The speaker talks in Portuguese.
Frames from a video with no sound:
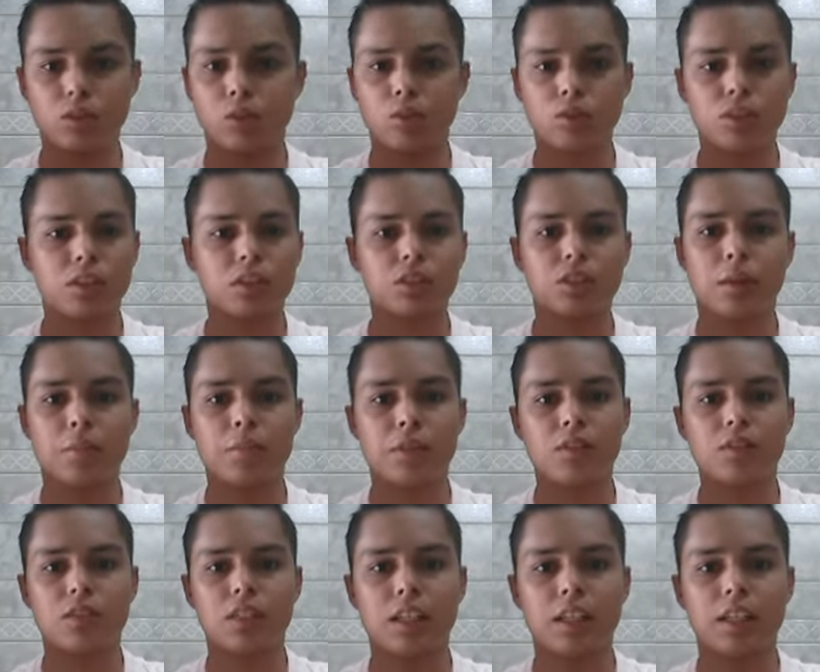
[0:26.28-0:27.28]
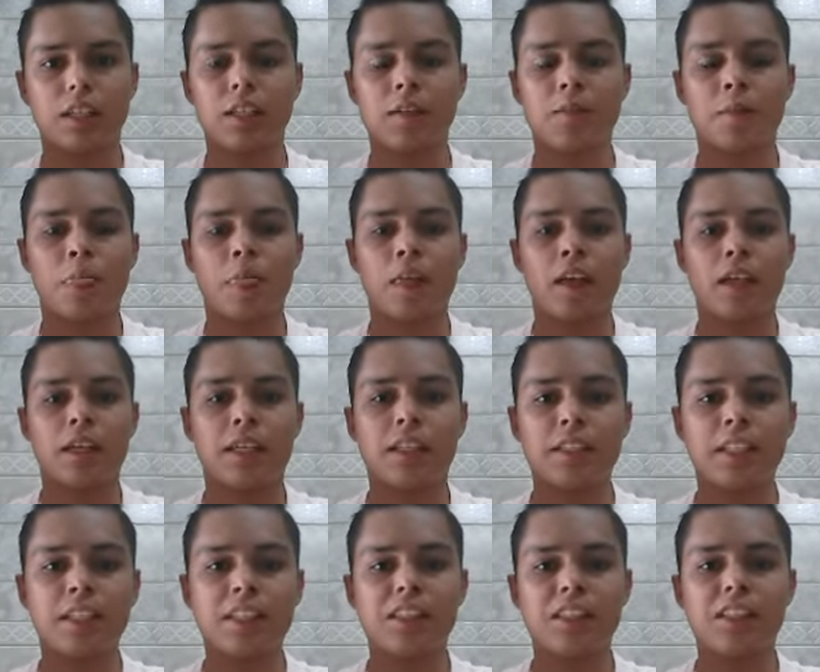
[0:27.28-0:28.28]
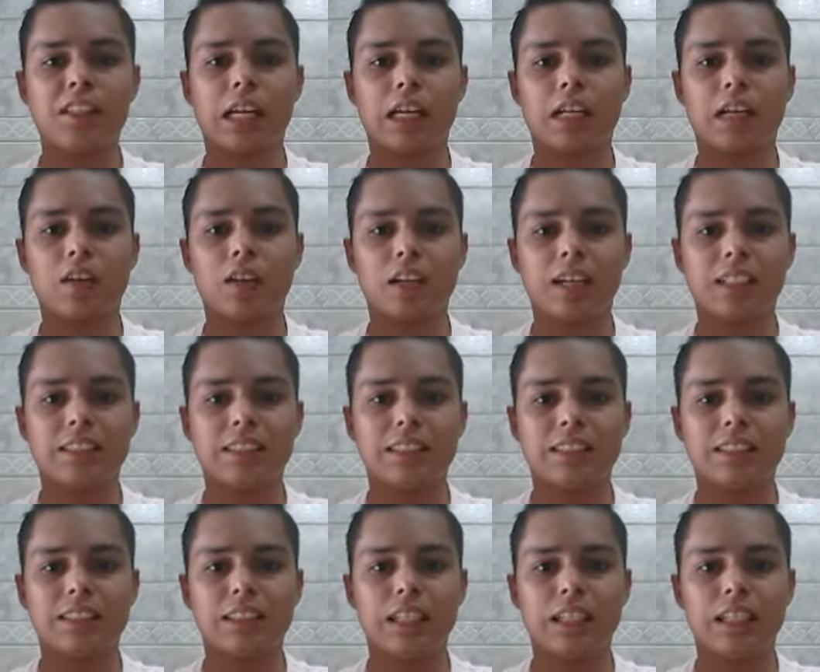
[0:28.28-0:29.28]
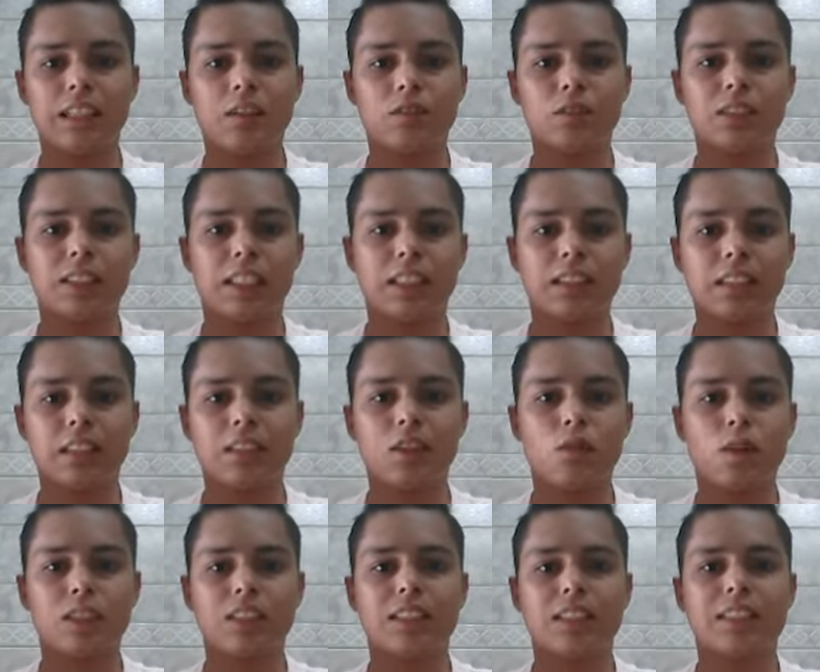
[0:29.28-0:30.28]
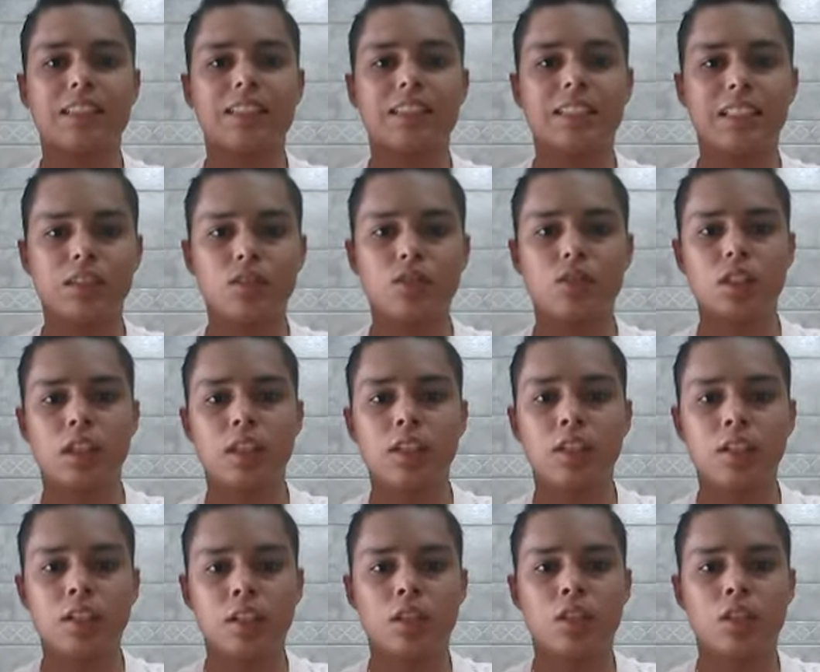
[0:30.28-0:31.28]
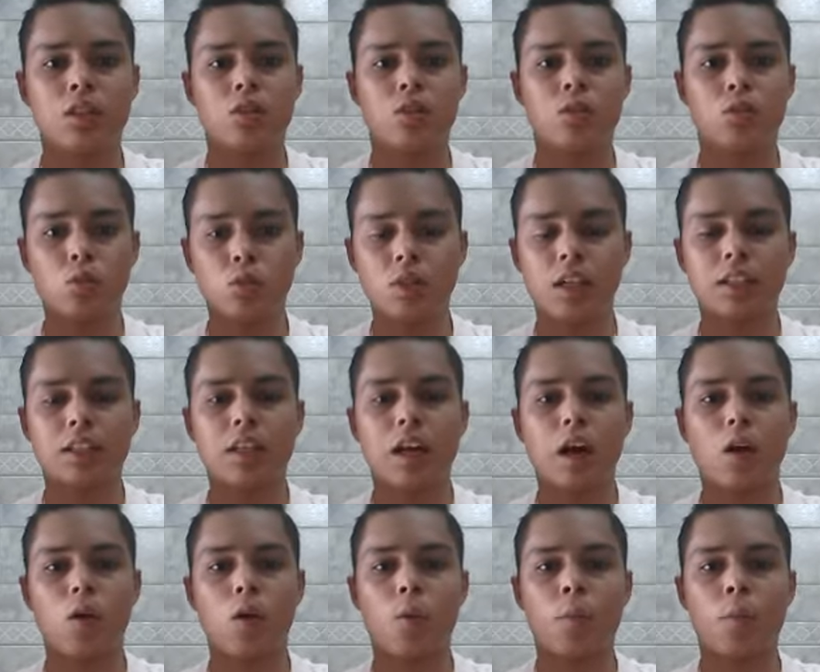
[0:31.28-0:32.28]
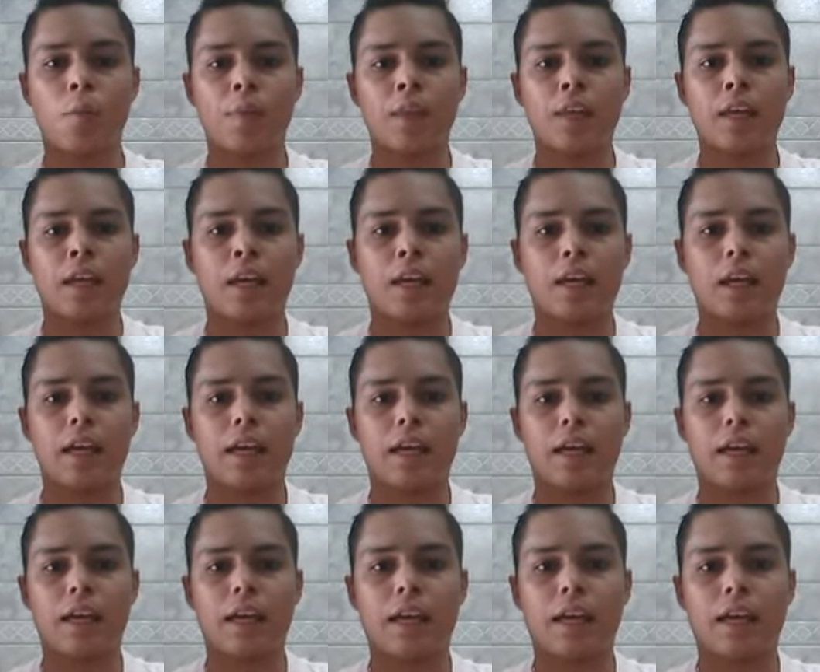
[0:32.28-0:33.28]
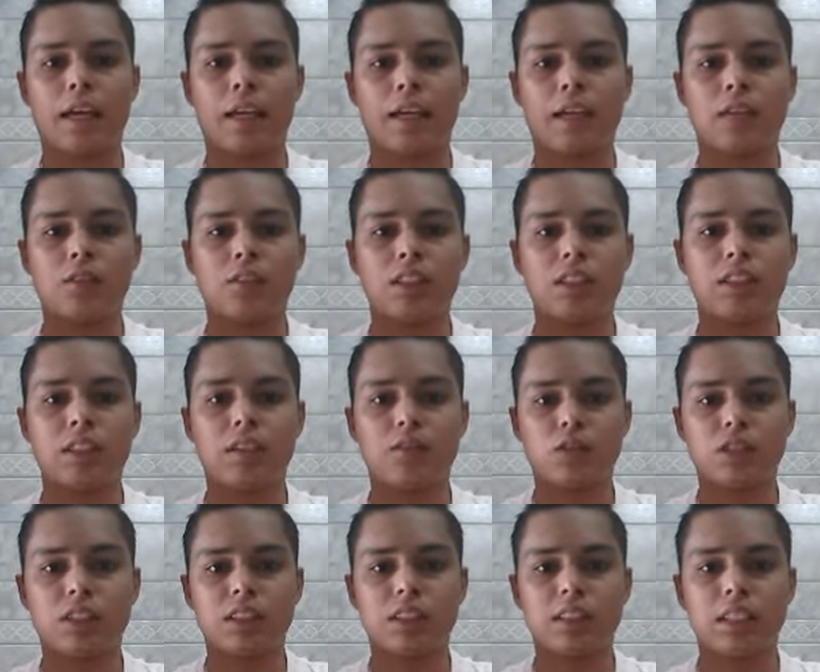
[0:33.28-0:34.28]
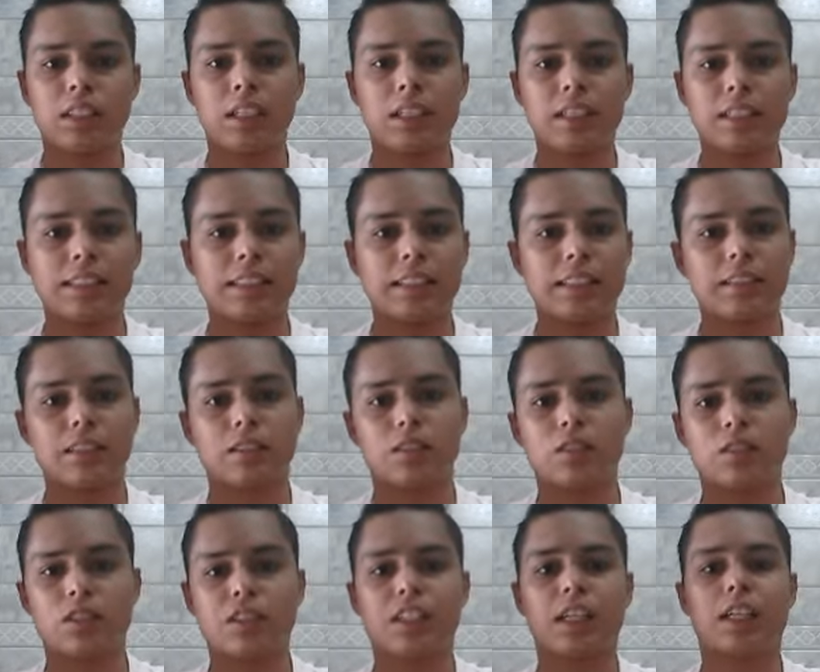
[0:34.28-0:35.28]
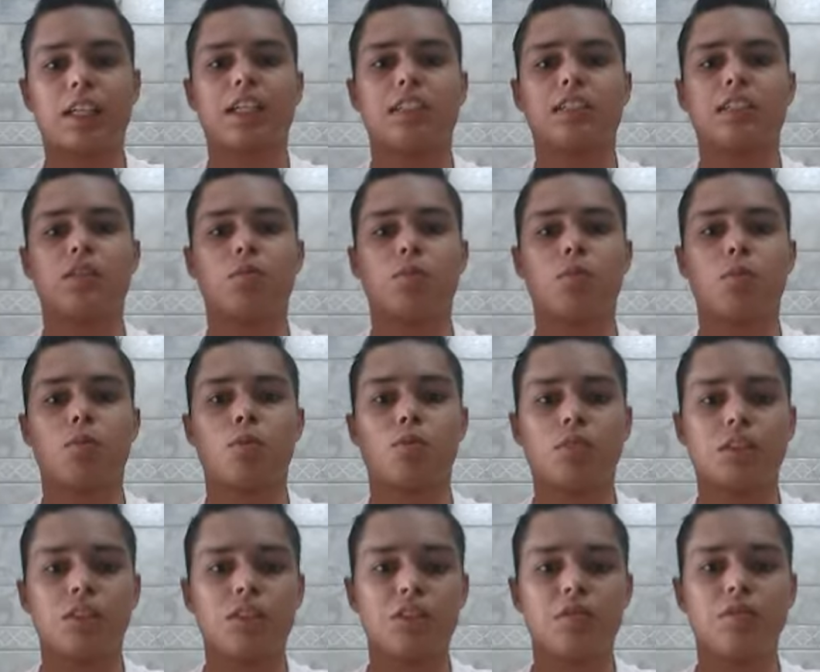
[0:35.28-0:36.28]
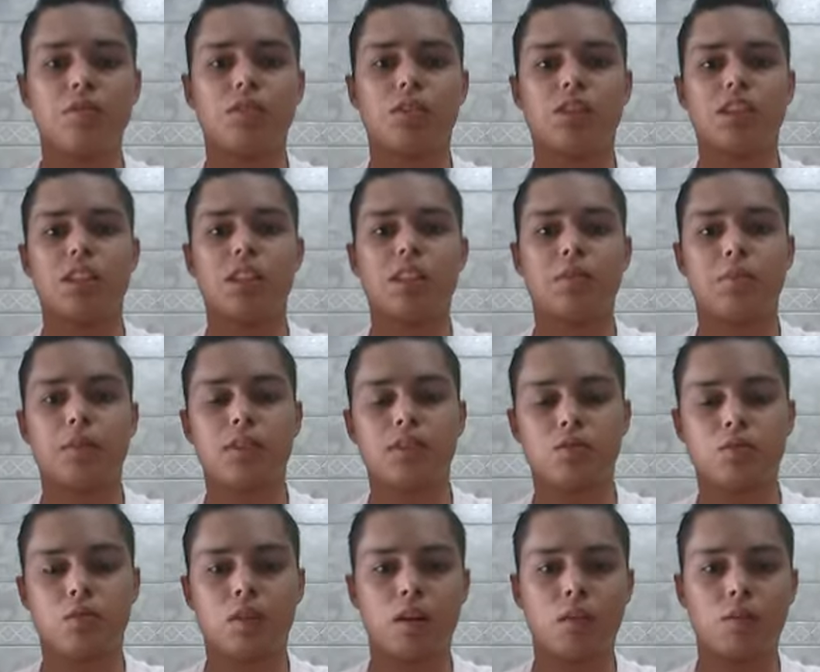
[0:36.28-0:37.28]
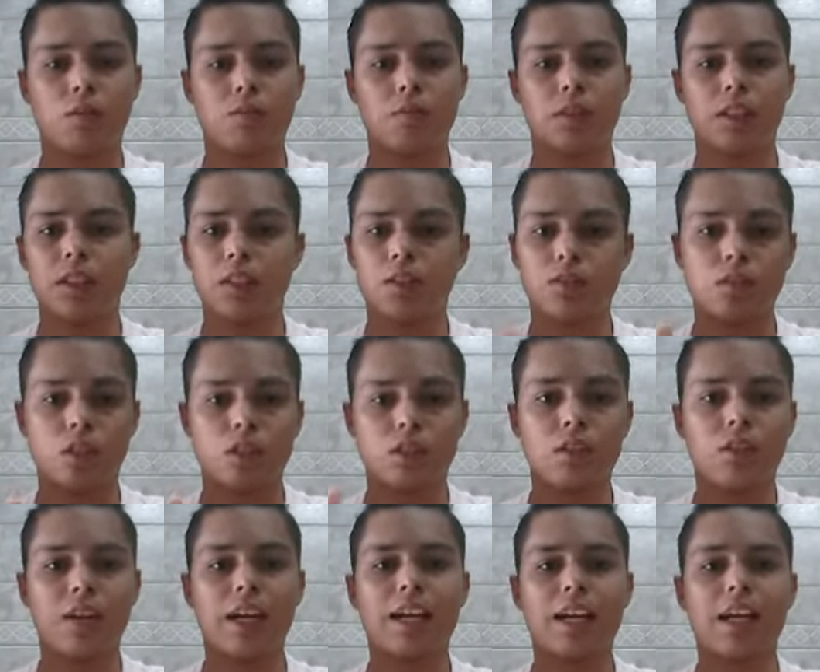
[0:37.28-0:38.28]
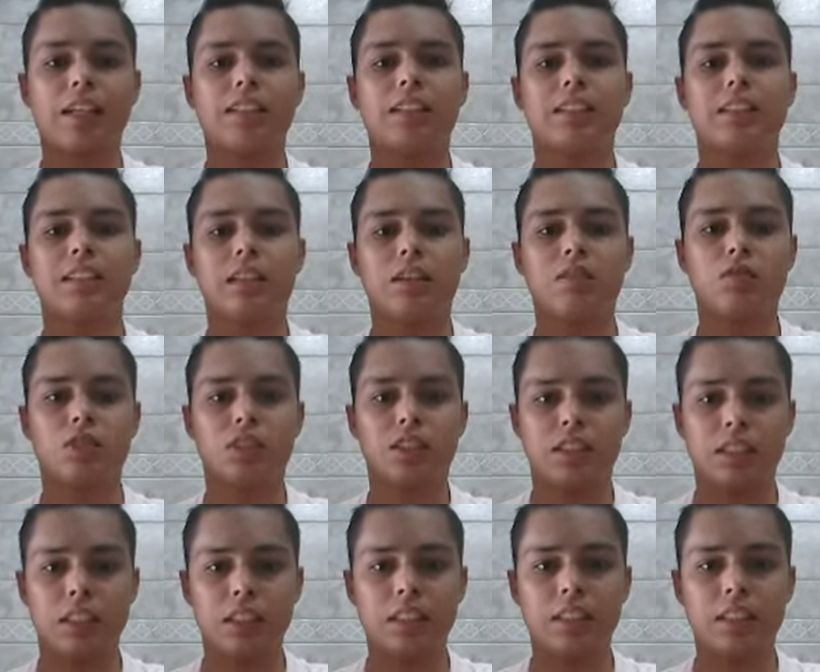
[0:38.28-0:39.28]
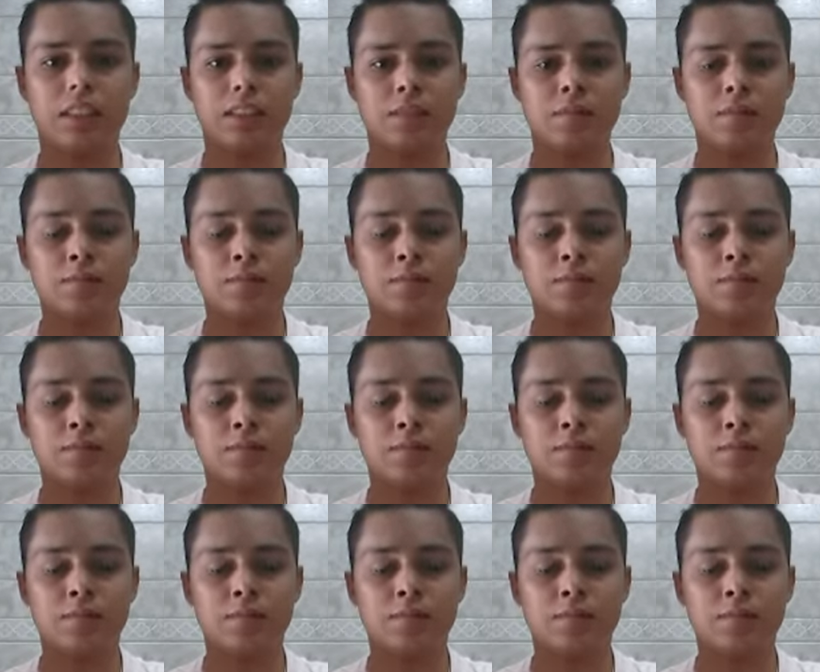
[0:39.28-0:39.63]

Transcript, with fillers: com seus amigos aí. E desde já quero agradecer aí aos 74 inscritos aí do canal. É, quero dizer a vocês aí que esse canal só está crescendo por conta de vocês, pessoal. E eu só tenho a agradecer a vocês.